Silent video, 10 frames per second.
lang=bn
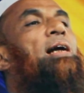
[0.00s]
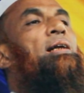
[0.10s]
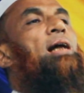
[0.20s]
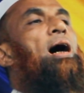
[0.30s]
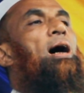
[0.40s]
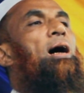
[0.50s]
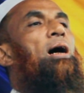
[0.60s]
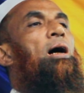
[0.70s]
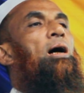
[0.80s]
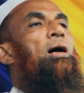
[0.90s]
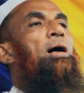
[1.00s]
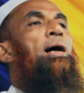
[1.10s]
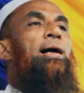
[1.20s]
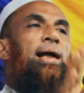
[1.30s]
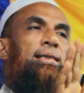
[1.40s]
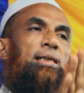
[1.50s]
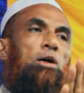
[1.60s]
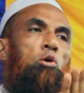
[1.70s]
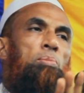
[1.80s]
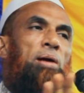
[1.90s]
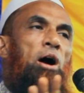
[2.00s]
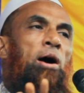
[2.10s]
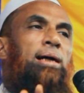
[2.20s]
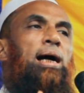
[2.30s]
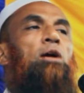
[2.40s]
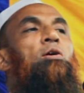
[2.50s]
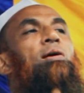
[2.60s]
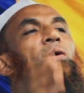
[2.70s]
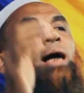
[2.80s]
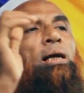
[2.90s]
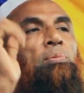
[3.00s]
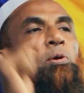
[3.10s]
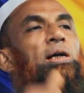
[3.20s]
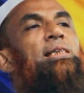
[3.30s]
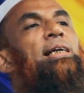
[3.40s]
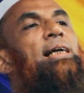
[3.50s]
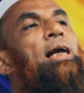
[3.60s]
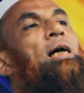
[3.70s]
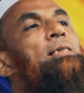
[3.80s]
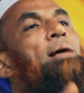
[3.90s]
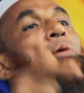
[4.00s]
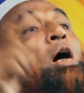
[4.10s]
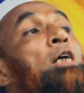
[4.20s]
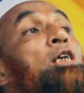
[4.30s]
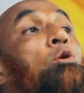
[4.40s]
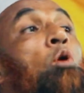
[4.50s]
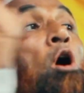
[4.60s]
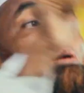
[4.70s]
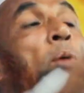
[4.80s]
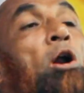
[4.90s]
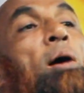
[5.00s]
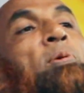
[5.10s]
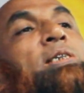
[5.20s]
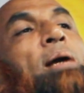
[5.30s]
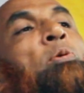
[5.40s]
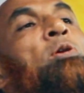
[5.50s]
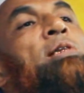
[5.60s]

যে আল্লাহ রাত্রে ঘুম না হওয়ার কারণ হলো খালি ফোনের দিক খেয়াল রাখতাম যে কোন বড় অফিসার ফোন